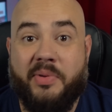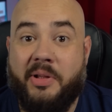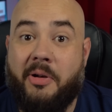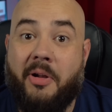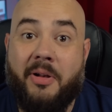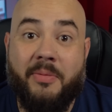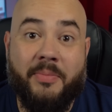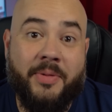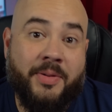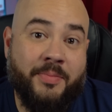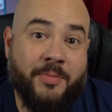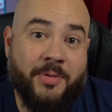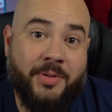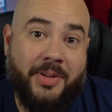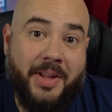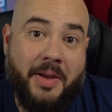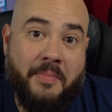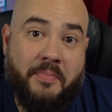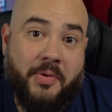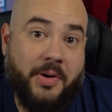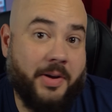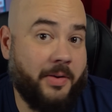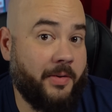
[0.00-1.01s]
Pero al mismo
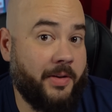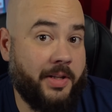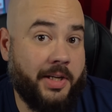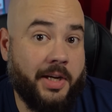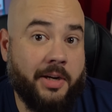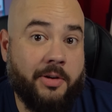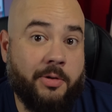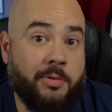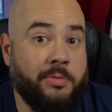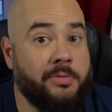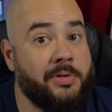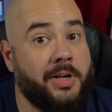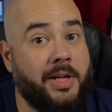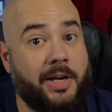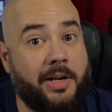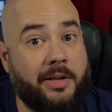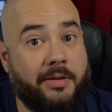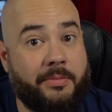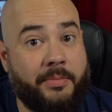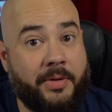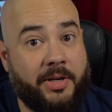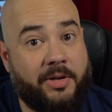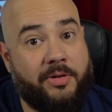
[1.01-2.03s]
tiempo que venían con una de
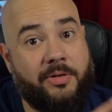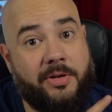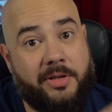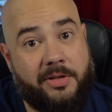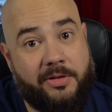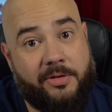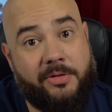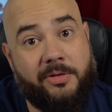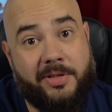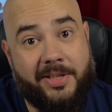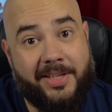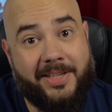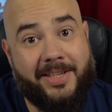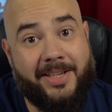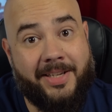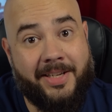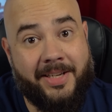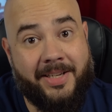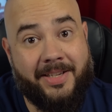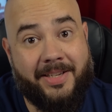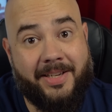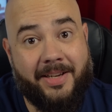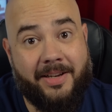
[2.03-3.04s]
las mejores cosas de
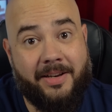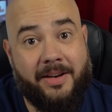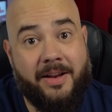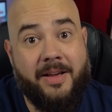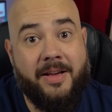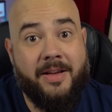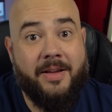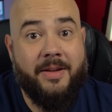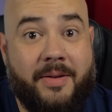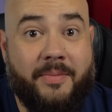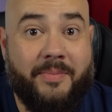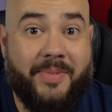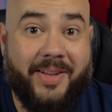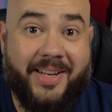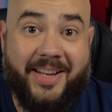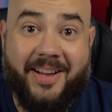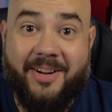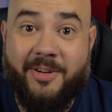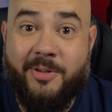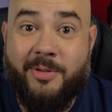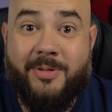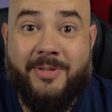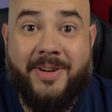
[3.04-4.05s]
Nissan,
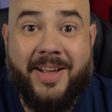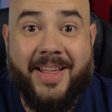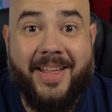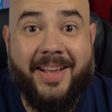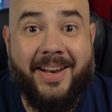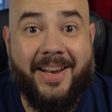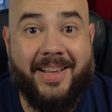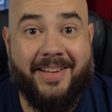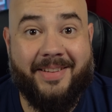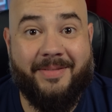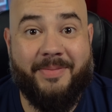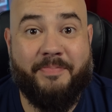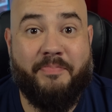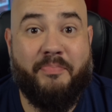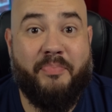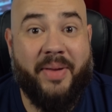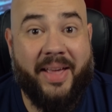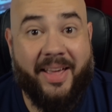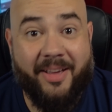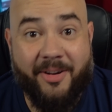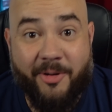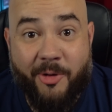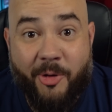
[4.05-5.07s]
venían con una de las
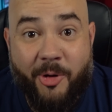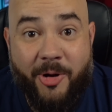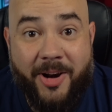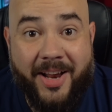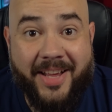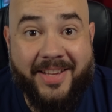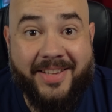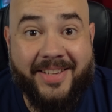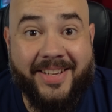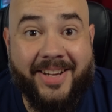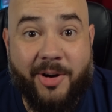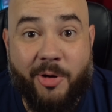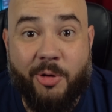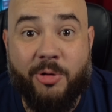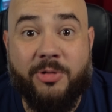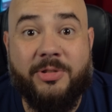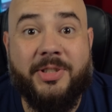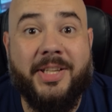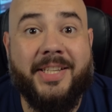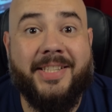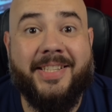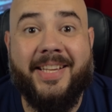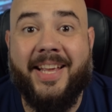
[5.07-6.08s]
peores
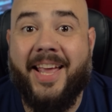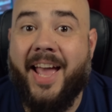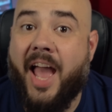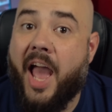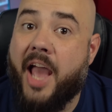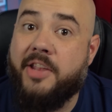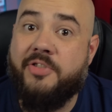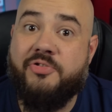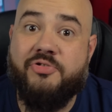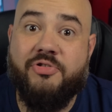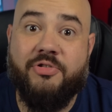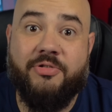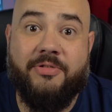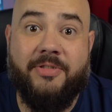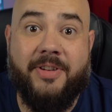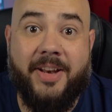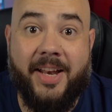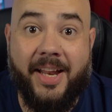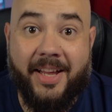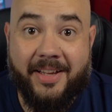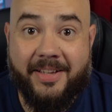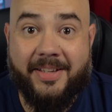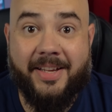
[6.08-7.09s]
cosas que ha hecho
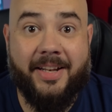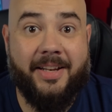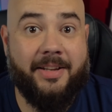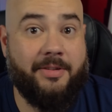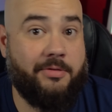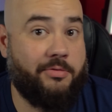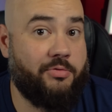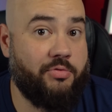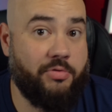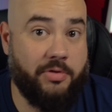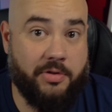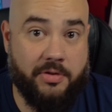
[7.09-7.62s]
Nissan en su